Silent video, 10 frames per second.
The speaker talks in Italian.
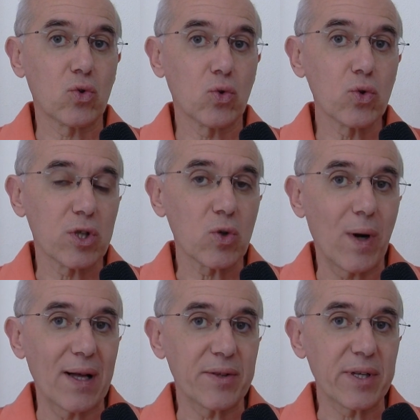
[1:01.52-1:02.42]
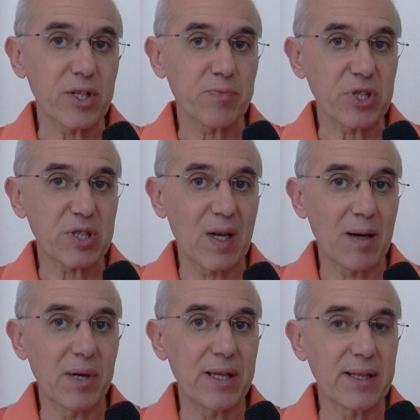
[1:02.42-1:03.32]
tutti quanti i
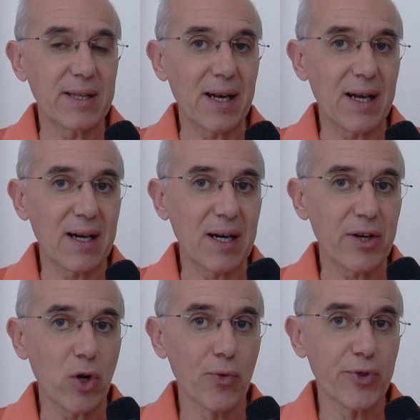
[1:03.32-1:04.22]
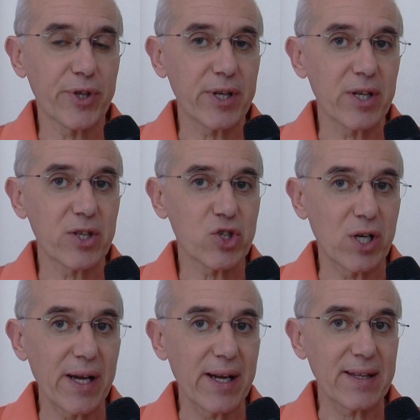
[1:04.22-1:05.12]
responsabili della notte
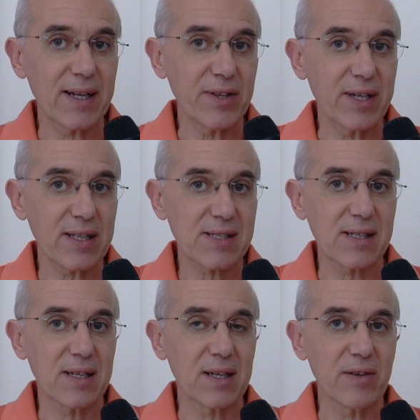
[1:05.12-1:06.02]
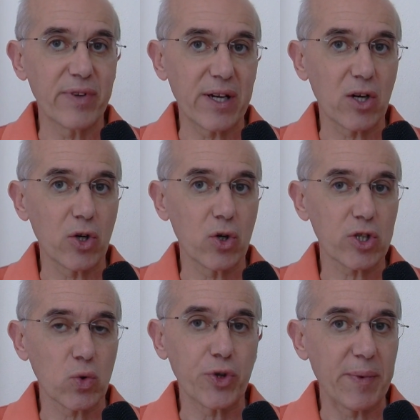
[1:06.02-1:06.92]
cilena della Diaz eh, vengono
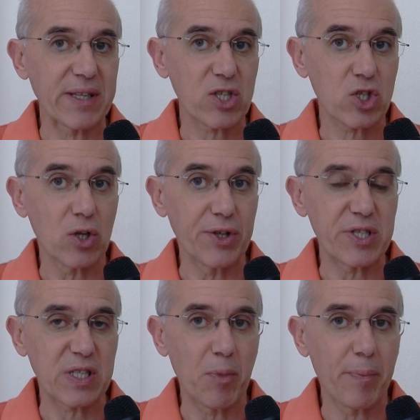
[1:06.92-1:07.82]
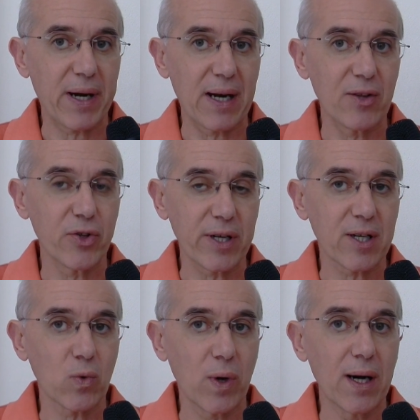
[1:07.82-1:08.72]
assolutamente assolti, stiamo parlando
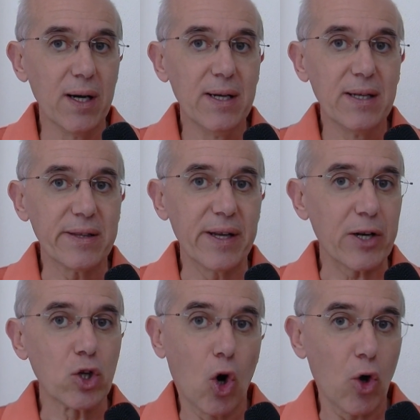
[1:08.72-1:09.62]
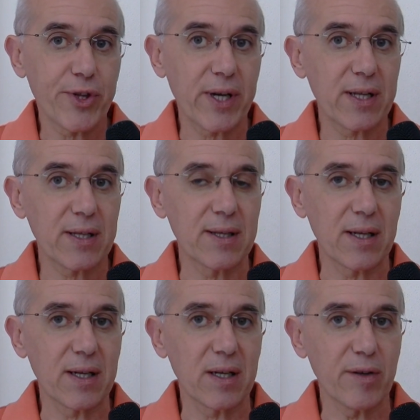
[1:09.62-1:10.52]
anche qua del gota
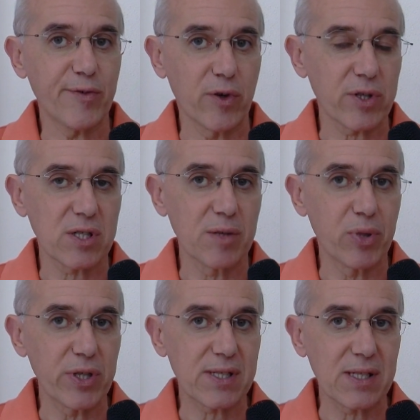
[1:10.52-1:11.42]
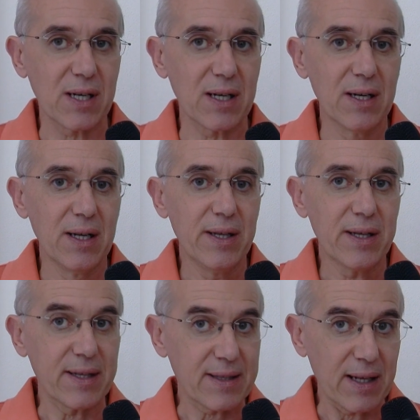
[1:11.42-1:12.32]
delle forze di polizia
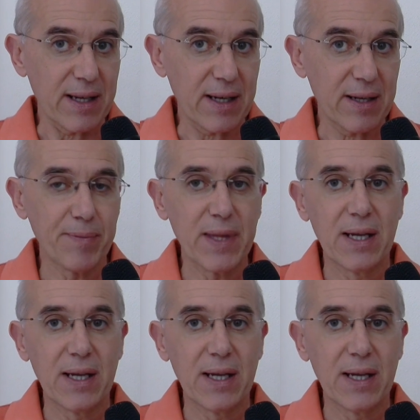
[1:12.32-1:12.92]
italiane.